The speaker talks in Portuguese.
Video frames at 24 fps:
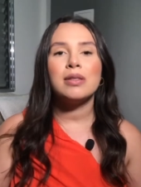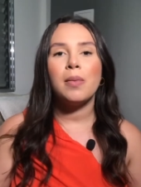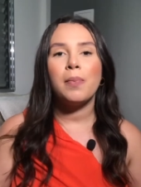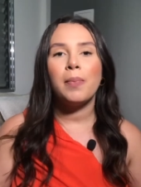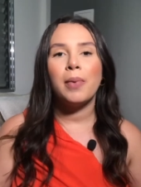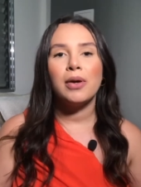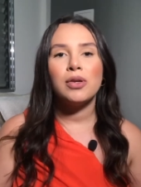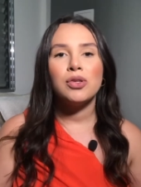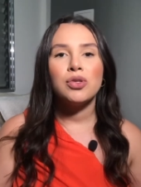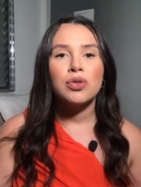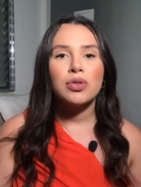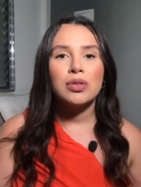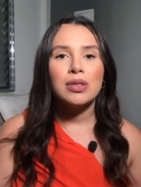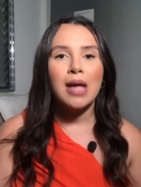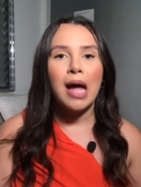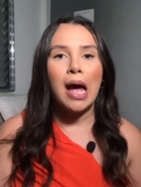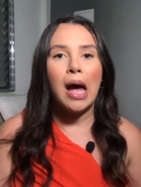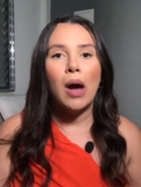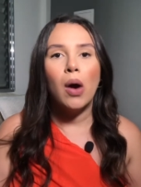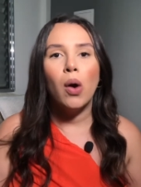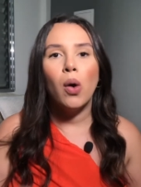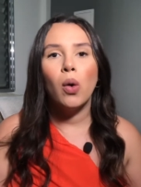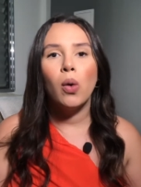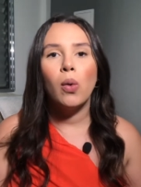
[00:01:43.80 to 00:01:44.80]
pode
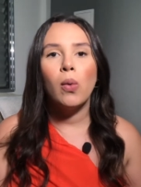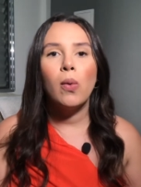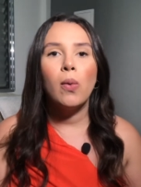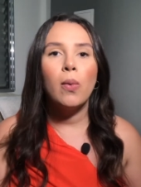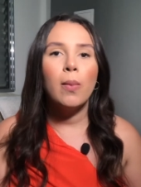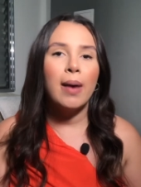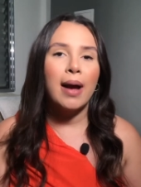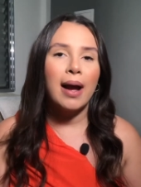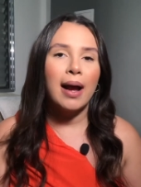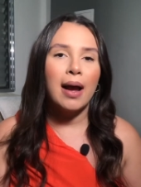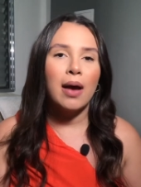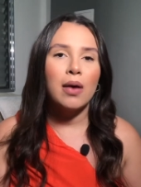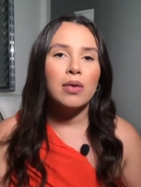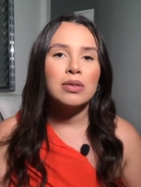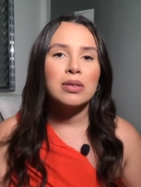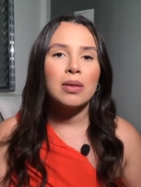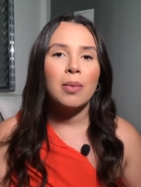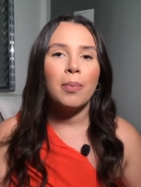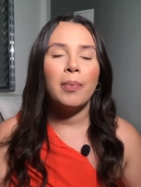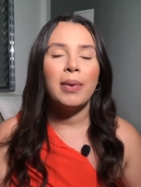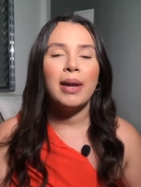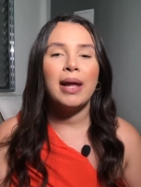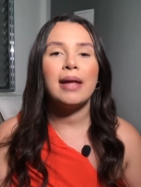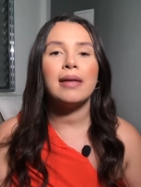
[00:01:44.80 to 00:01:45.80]
usar ou uma calça
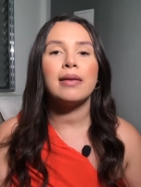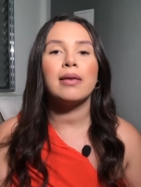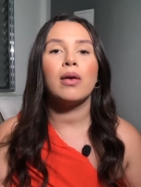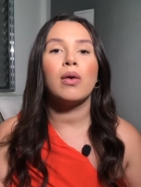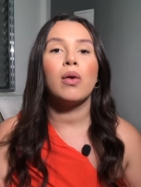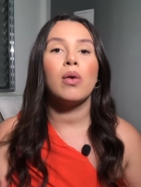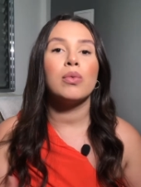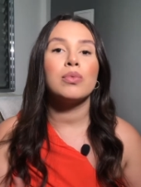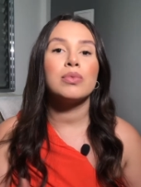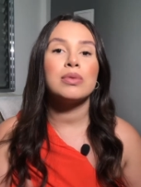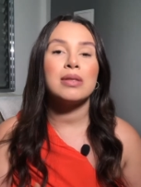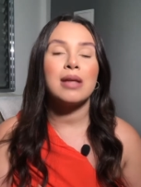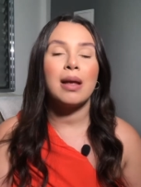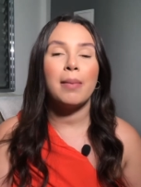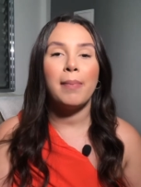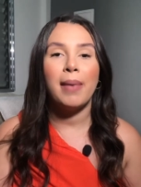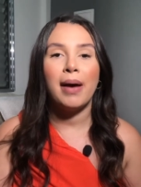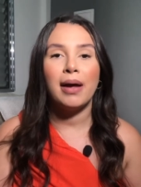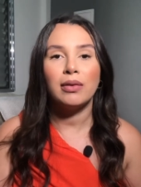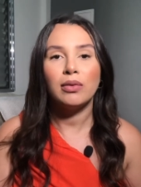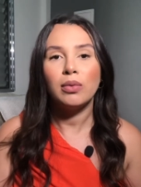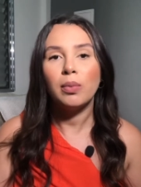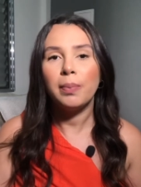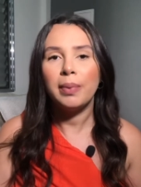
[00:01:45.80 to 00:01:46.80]
preta com um
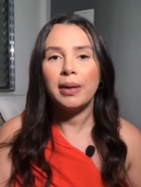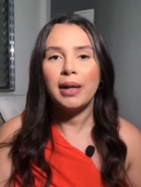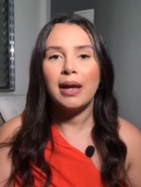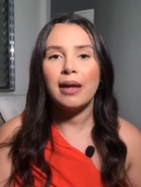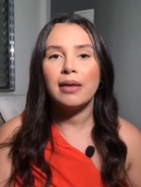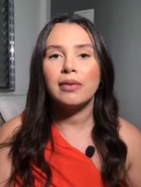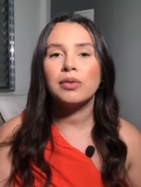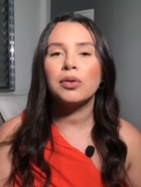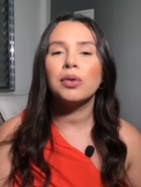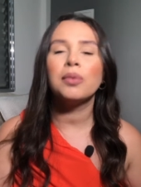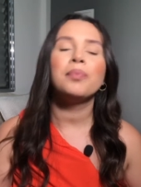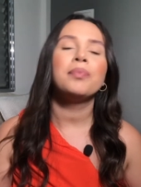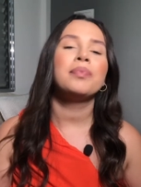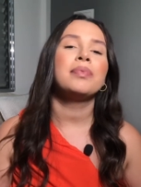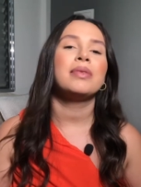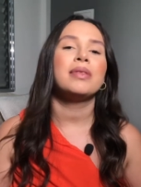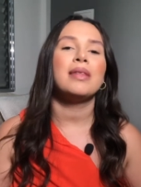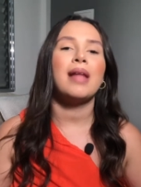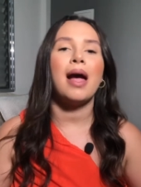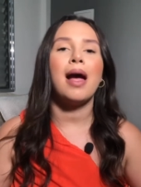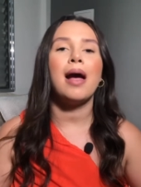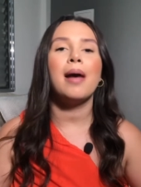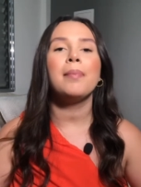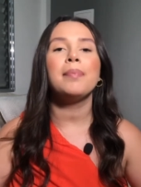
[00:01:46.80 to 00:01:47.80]
sapato preto,
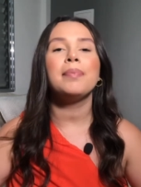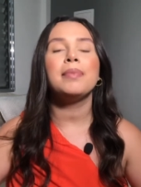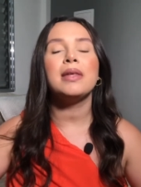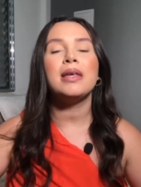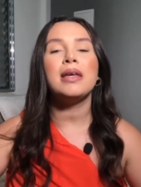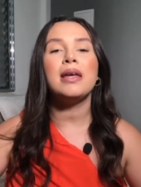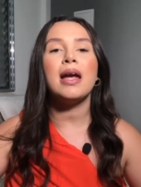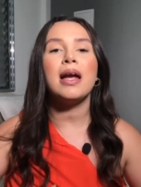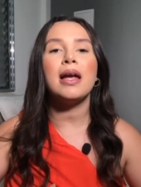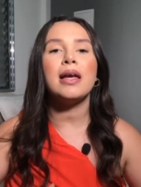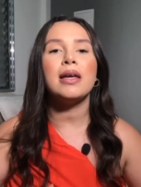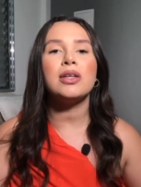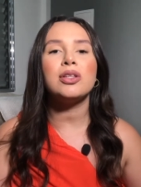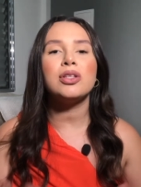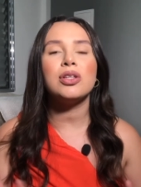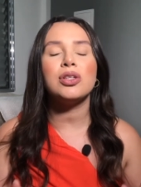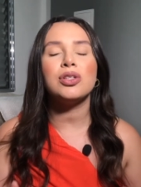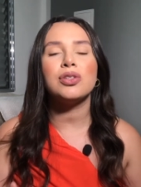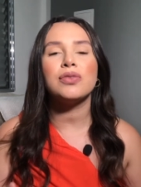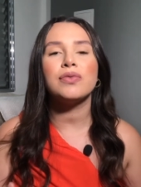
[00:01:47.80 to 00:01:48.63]
tá? E aí, gente,